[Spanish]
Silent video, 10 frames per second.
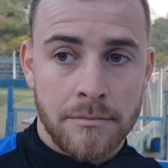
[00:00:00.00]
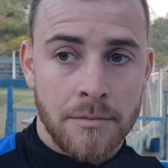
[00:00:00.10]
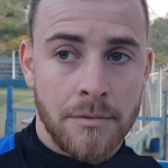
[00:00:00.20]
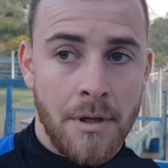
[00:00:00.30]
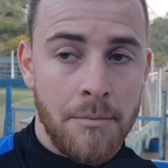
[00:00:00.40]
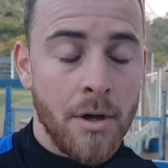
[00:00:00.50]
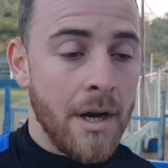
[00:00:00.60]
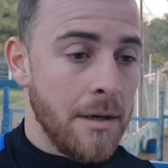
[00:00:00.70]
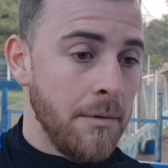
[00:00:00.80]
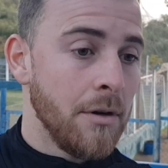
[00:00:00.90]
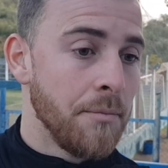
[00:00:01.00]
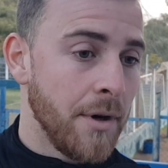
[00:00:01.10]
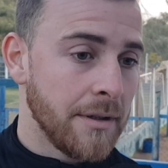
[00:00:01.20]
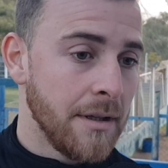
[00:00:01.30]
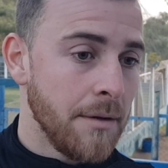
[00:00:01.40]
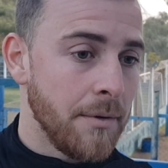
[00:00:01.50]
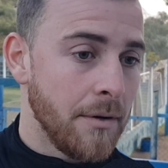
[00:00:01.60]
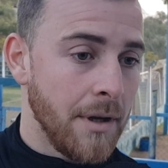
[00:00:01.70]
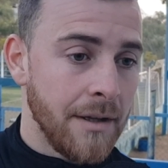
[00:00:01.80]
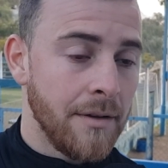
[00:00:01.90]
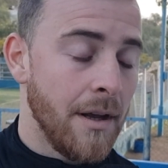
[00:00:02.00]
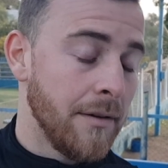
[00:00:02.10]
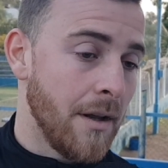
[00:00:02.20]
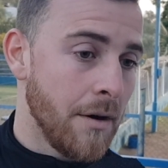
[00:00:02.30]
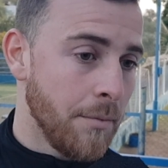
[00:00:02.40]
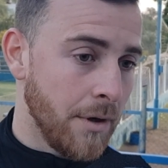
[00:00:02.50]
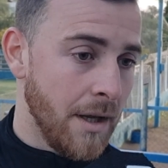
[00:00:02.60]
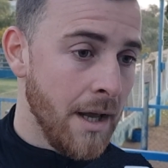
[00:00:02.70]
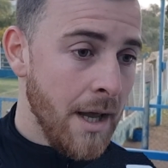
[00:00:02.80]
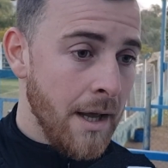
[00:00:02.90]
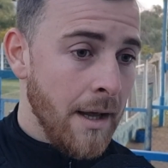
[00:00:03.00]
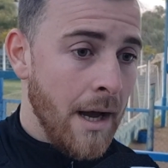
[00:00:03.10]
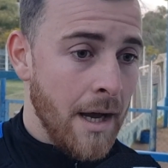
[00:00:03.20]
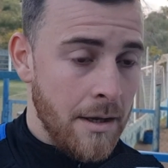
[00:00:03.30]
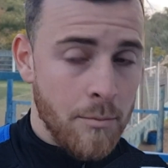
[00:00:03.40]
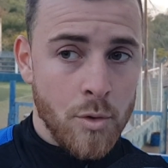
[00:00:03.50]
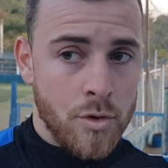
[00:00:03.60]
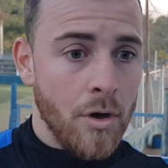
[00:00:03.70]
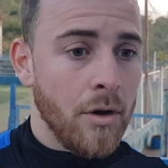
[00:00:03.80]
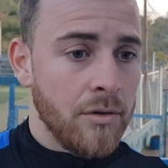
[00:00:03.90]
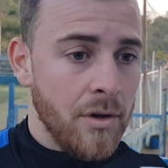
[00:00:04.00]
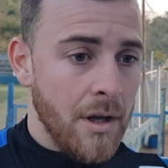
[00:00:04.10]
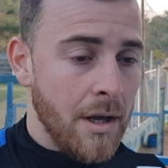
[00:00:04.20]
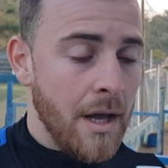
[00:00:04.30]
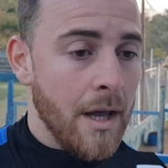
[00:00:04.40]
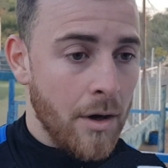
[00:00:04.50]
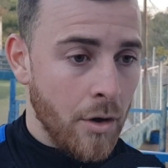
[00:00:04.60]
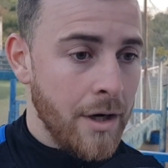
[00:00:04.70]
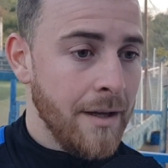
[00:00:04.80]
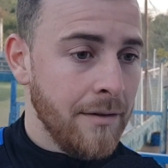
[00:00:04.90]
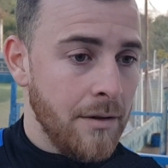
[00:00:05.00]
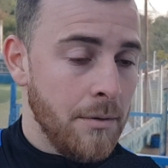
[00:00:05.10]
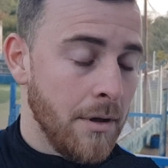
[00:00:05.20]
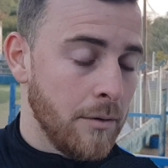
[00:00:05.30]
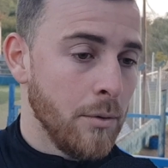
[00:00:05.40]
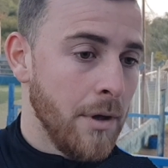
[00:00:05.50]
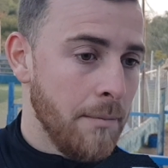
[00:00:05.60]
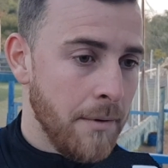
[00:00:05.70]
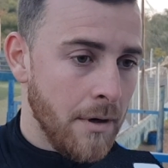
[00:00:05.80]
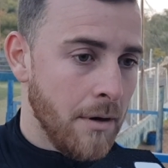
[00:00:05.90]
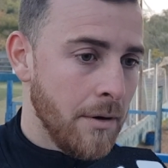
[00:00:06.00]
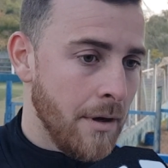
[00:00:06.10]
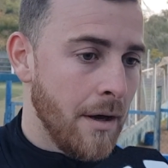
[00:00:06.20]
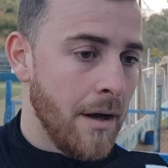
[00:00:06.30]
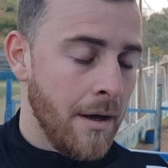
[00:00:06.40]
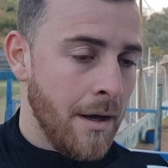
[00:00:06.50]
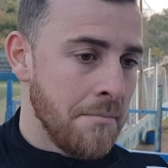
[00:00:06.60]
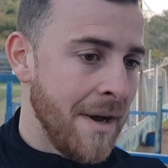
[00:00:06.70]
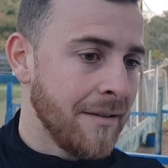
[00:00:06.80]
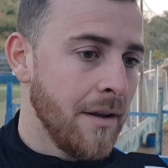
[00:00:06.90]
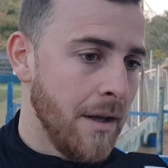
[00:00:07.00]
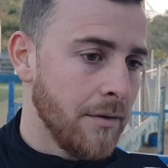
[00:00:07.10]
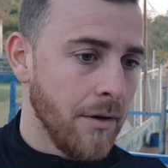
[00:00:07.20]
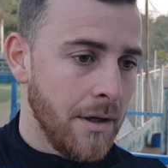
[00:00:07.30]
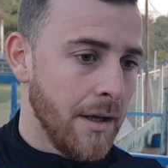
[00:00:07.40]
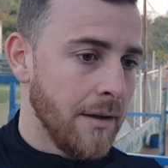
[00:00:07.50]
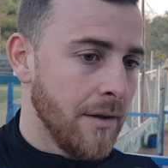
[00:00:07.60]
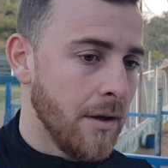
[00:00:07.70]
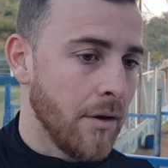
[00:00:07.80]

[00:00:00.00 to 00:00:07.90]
un, envión anímico importante, pero no hay que ensedecernos porque hay muchos eh, errores y virtudes, pero bueno, en base de eso hay que seguir